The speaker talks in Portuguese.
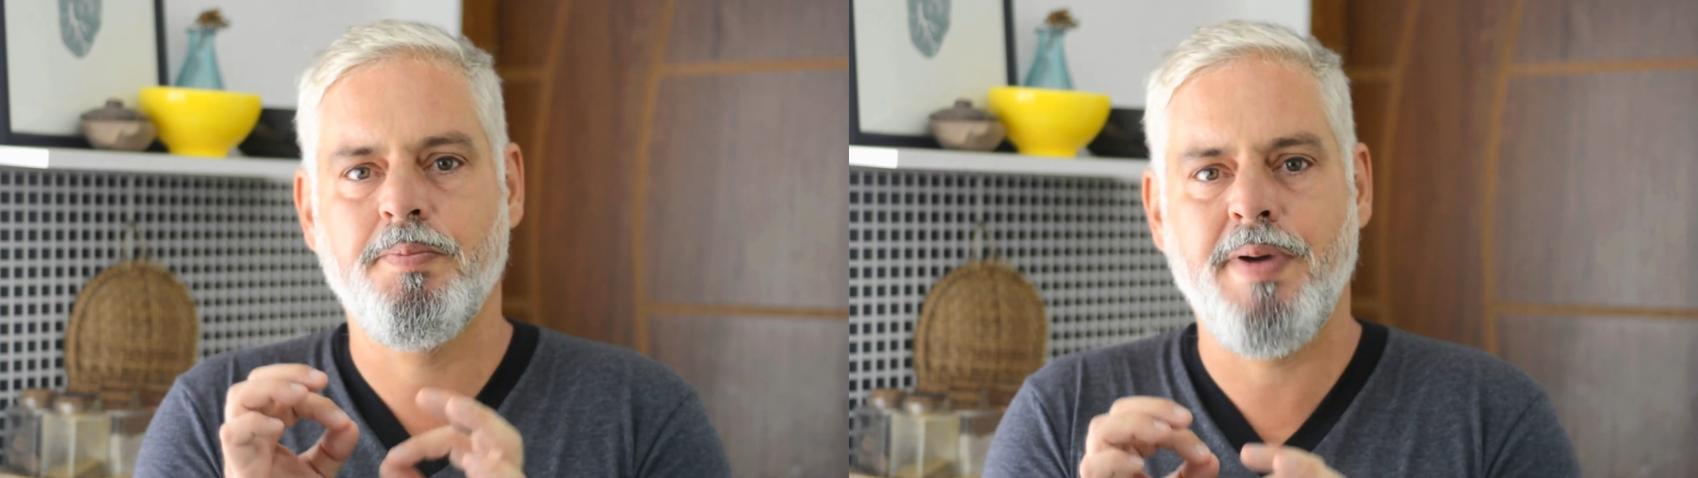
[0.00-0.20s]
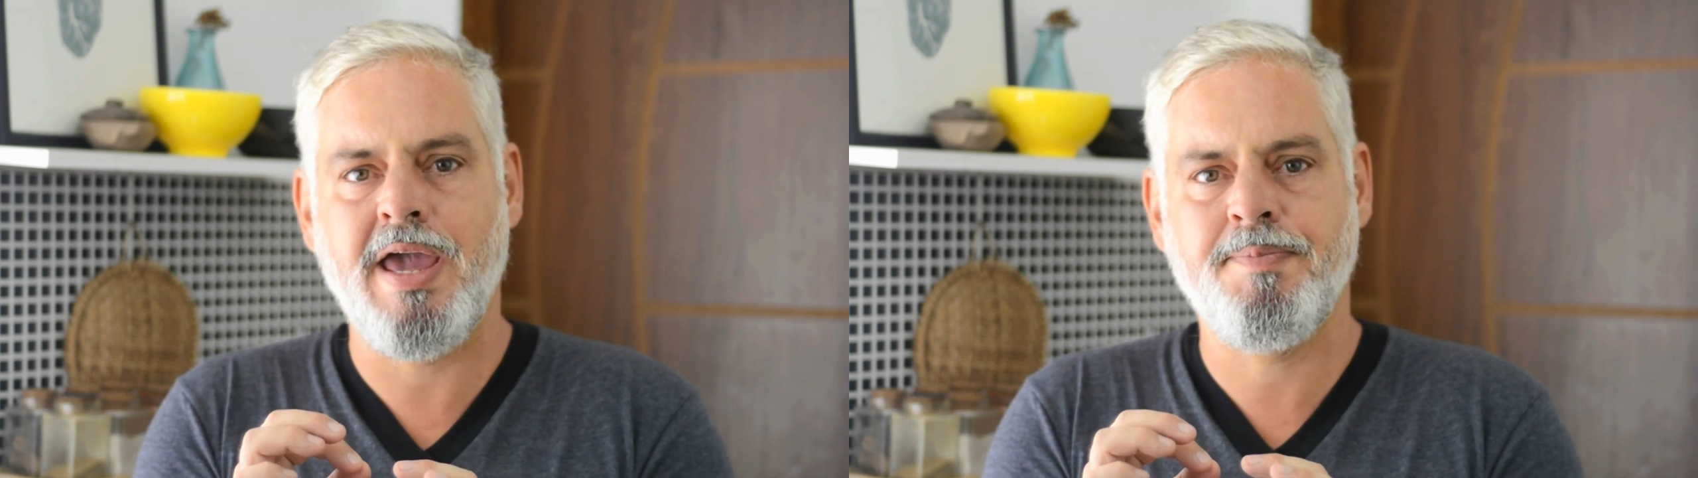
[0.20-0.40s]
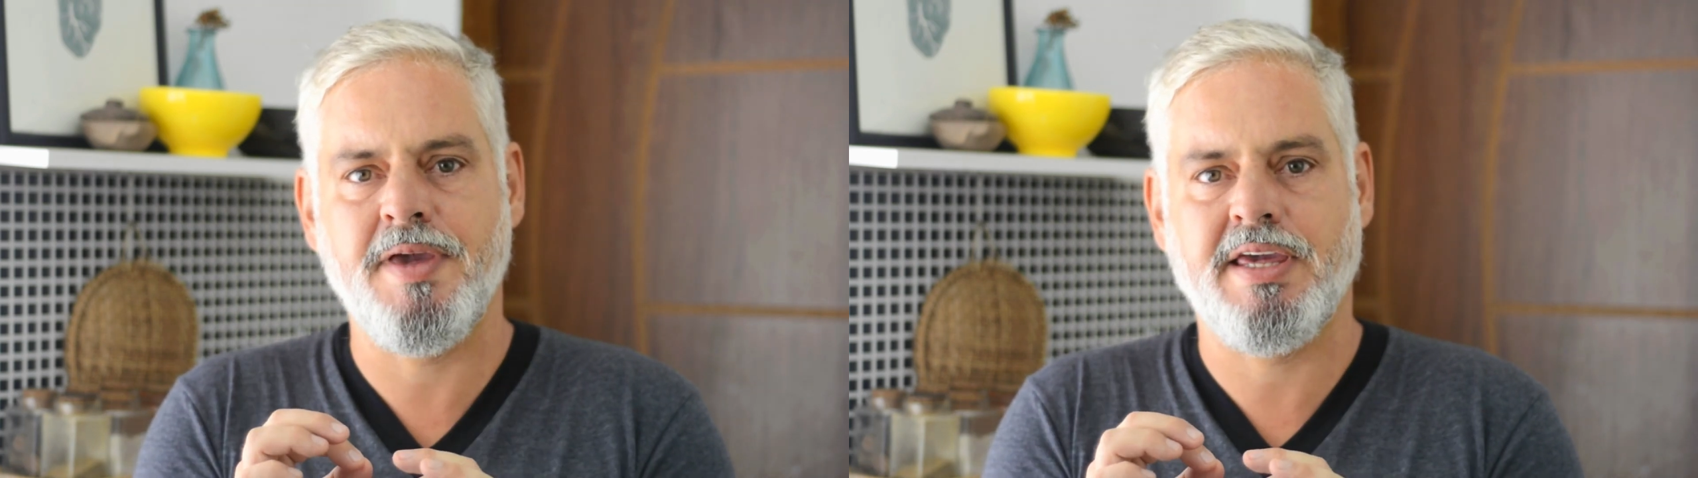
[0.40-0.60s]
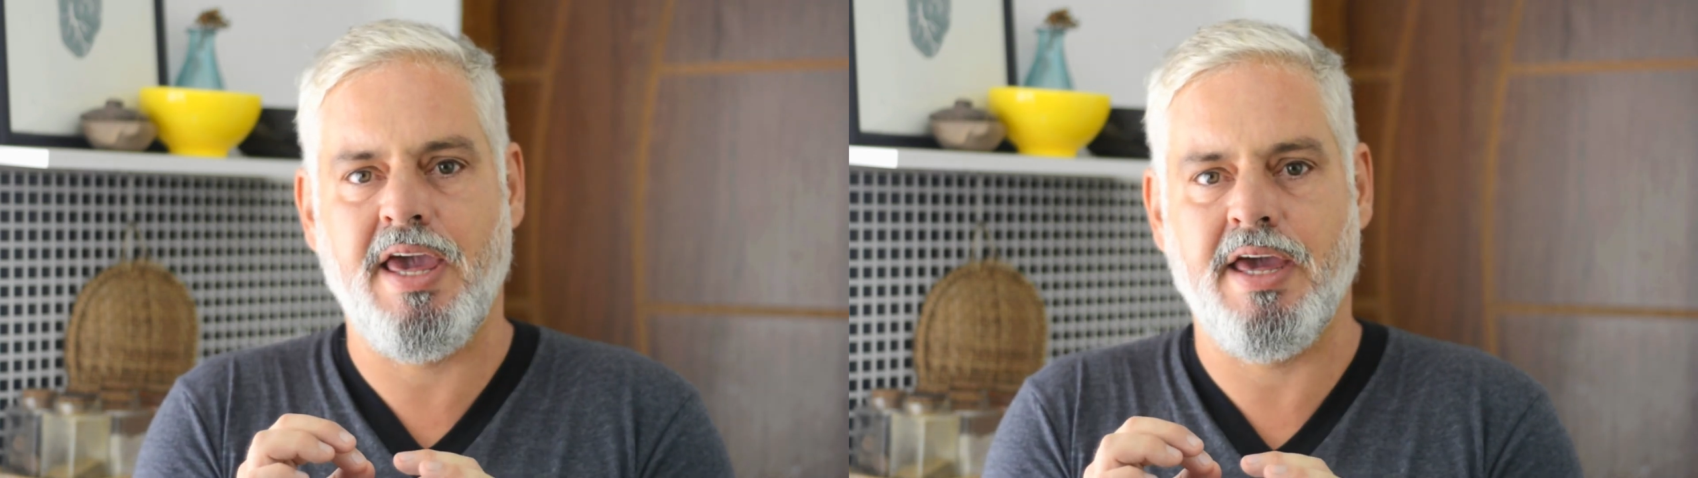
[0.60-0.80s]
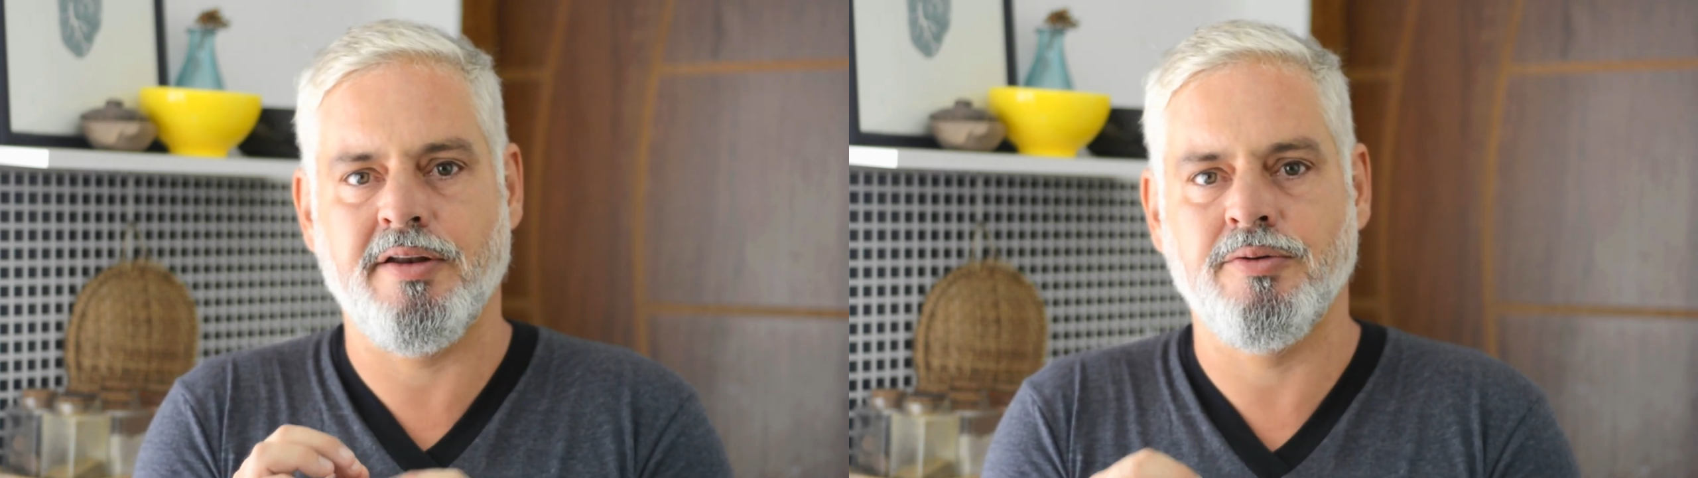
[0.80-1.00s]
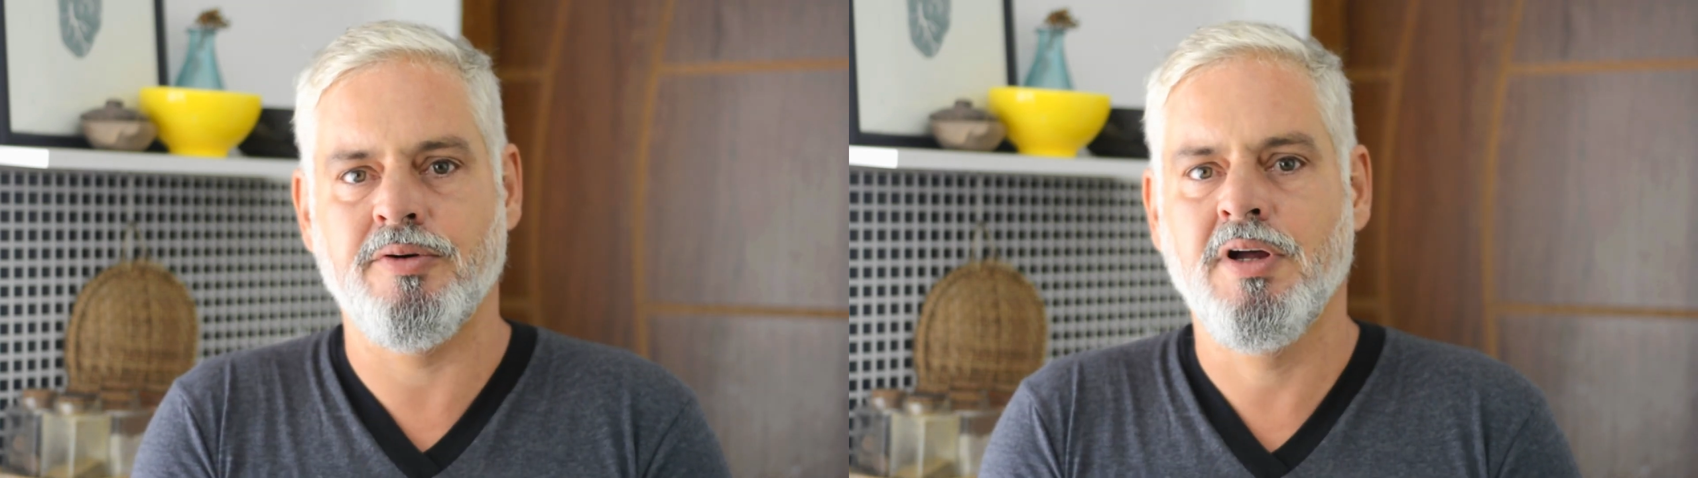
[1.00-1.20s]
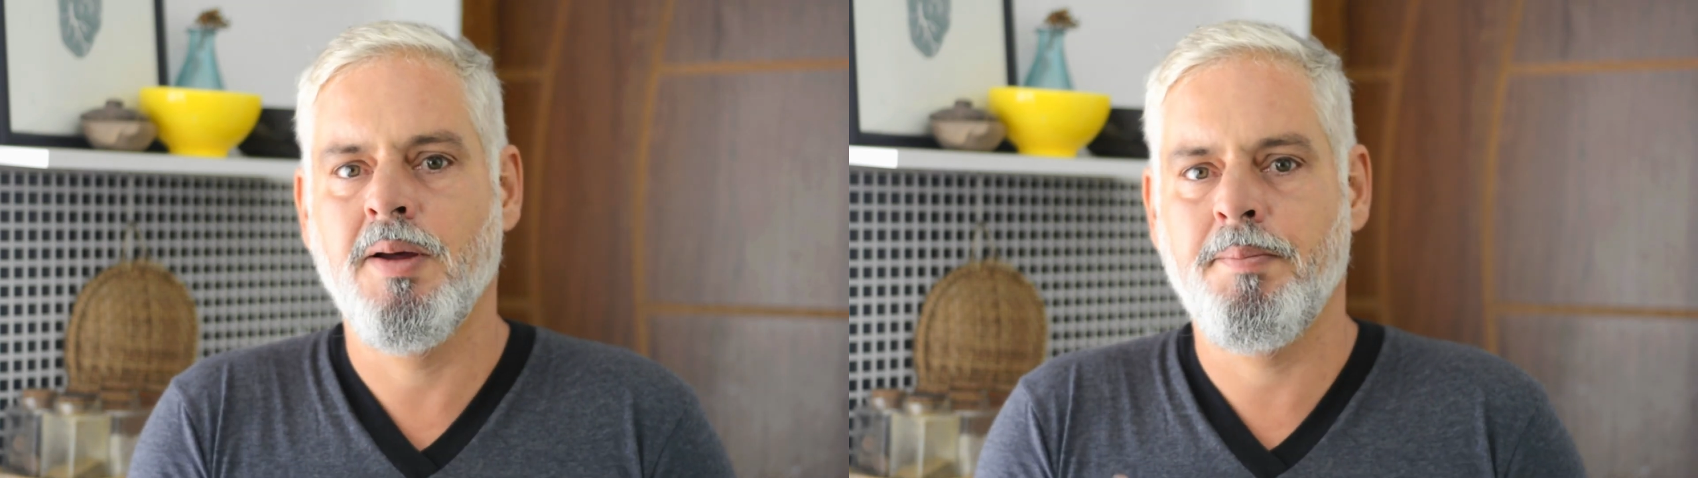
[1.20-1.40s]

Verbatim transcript: bem pequeno.